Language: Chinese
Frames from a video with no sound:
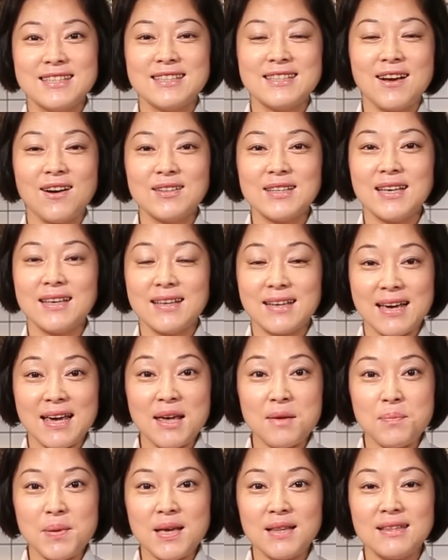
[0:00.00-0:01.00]
吃宵夜
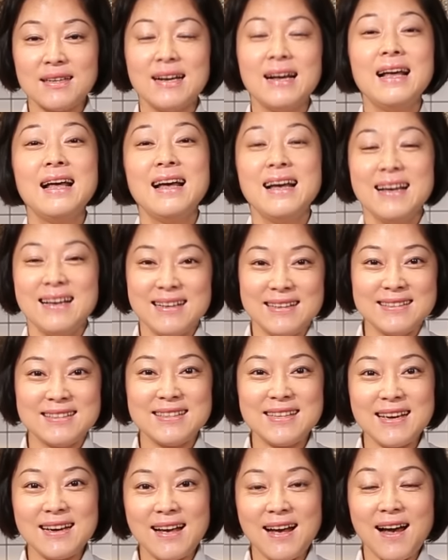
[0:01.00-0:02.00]
也可以变得
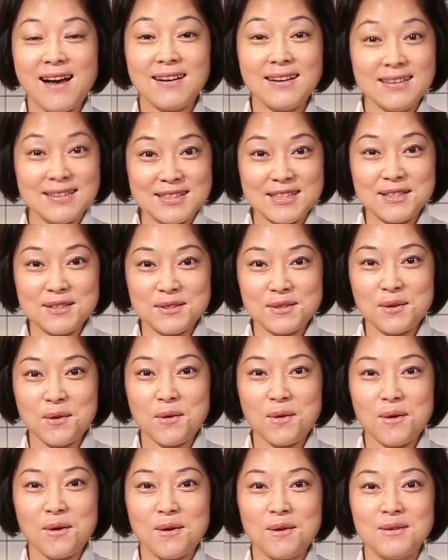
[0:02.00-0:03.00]
很健康、很
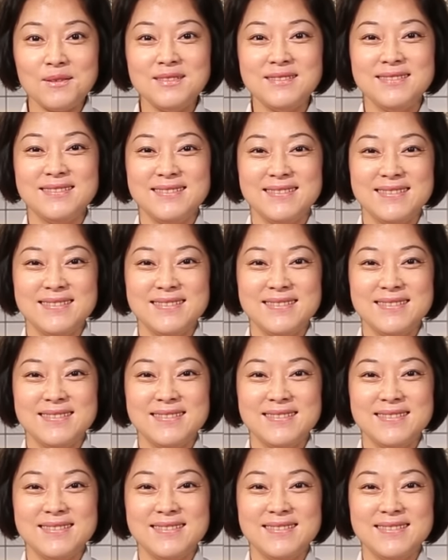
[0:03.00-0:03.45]
轻松哦。